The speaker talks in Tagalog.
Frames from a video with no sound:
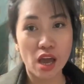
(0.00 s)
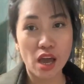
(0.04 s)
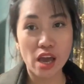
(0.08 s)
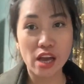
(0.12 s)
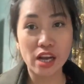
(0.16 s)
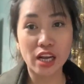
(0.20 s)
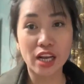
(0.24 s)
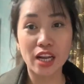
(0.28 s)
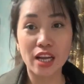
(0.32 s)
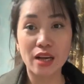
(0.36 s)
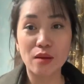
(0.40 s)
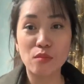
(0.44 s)

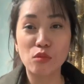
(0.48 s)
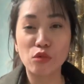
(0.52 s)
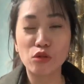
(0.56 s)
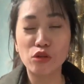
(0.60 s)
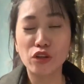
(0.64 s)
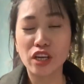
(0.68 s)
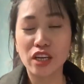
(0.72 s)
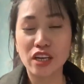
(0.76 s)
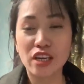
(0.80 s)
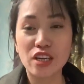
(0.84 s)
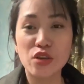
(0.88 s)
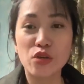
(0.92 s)
i-click mo
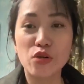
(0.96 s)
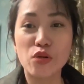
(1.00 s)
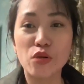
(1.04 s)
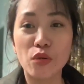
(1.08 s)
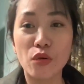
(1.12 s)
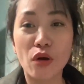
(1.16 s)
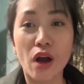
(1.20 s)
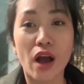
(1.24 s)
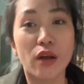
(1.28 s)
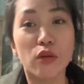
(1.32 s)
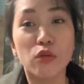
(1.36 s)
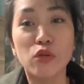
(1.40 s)
na rin
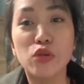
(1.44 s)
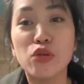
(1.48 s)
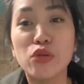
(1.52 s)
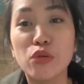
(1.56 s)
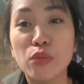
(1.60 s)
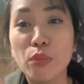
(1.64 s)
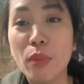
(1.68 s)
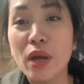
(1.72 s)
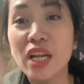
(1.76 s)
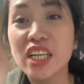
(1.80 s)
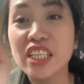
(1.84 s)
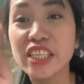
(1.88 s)
yung, ano,
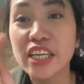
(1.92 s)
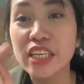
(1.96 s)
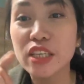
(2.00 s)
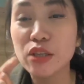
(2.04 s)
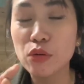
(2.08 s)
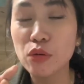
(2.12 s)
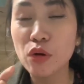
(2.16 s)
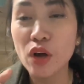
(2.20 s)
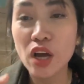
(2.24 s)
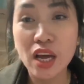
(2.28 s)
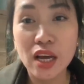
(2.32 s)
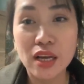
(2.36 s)
yung bell
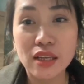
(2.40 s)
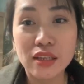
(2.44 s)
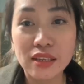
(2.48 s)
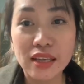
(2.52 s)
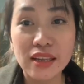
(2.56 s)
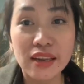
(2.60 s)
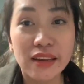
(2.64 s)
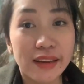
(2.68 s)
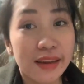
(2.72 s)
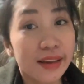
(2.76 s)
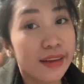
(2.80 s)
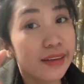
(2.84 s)
dyan, yung
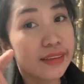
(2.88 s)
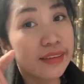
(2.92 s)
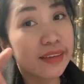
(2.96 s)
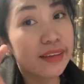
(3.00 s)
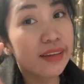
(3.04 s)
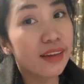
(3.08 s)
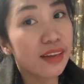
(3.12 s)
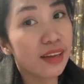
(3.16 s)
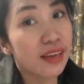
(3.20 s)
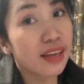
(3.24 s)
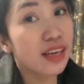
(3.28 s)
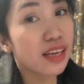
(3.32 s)

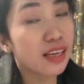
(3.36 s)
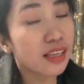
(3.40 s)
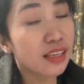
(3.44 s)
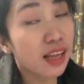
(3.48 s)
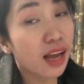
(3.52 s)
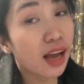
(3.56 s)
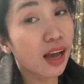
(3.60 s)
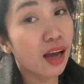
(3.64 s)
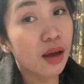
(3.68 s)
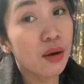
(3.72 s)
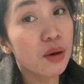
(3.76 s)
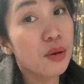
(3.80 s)
tililing-tililing
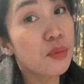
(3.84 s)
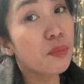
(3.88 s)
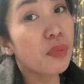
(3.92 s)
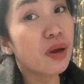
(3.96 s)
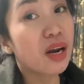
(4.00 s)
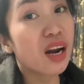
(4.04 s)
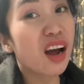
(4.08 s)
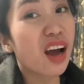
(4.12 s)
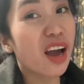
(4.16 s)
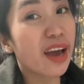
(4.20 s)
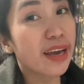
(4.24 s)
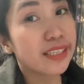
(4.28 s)
na,
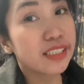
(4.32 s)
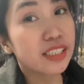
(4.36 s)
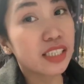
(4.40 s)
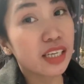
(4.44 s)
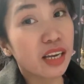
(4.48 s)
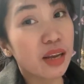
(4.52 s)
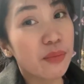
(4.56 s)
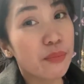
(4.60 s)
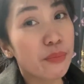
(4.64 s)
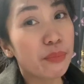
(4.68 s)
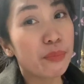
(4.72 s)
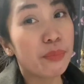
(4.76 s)
parang ice
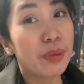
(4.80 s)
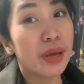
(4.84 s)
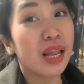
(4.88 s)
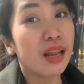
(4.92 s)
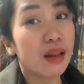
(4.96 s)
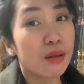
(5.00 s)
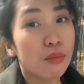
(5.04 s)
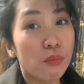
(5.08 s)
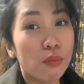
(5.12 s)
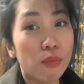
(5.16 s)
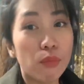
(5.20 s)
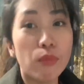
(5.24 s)
cream
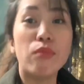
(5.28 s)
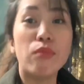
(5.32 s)
bell,